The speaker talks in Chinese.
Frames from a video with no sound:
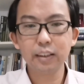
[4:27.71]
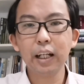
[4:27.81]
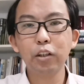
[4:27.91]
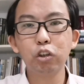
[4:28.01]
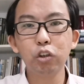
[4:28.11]

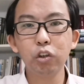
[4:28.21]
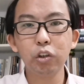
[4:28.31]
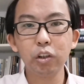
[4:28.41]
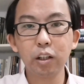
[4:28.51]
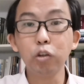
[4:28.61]
再
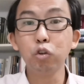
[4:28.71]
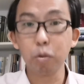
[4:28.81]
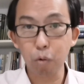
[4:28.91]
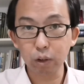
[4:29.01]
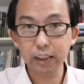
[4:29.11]
去跟
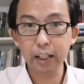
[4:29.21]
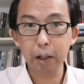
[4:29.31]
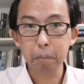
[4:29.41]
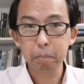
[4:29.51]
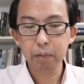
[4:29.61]
随摩西
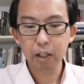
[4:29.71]
了。